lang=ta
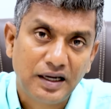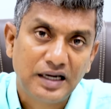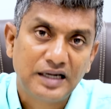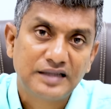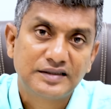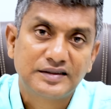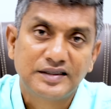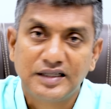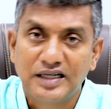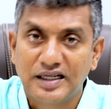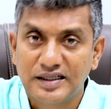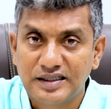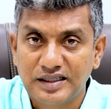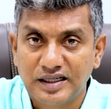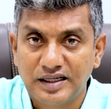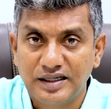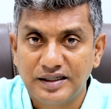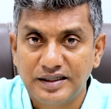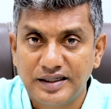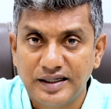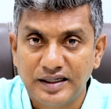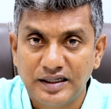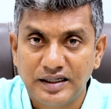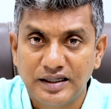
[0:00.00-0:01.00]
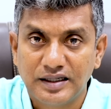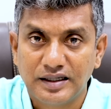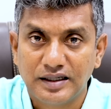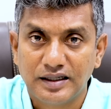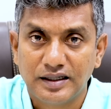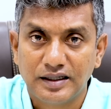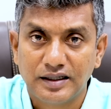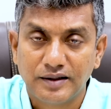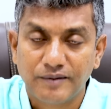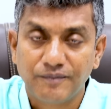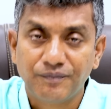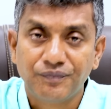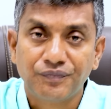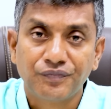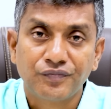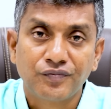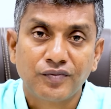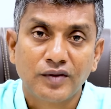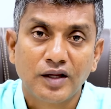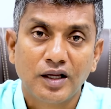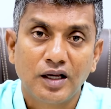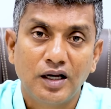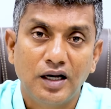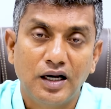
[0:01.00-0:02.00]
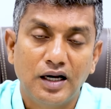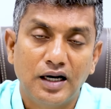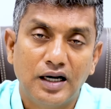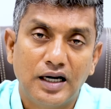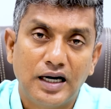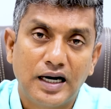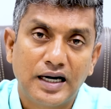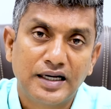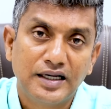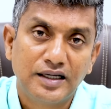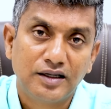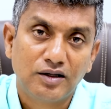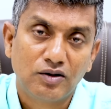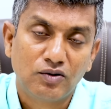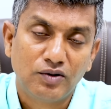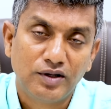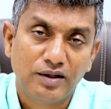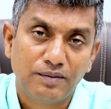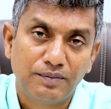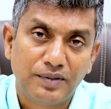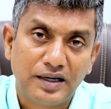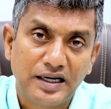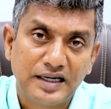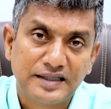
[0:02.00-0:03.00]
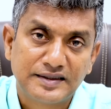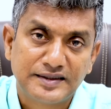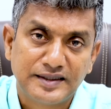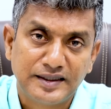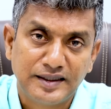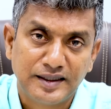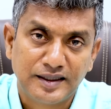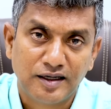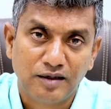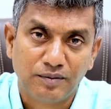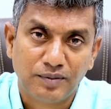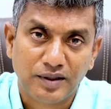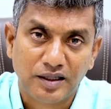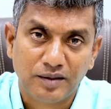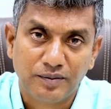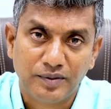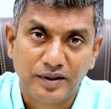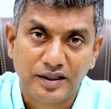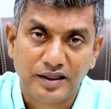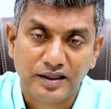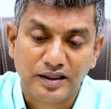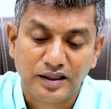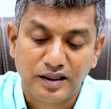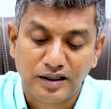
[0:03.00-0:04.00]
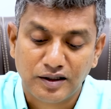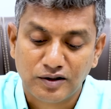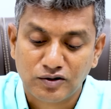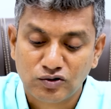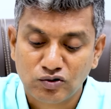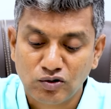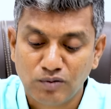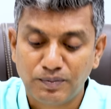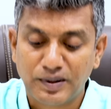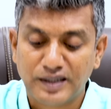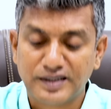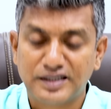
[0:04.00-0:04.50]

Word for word: பாலஸ்தீன் அத்தாரிட்டியில் அங்கே இருக்கக்கூடிய பாலஸ்தீனர்கள் பல பேர் இருக்காங்க ஸோ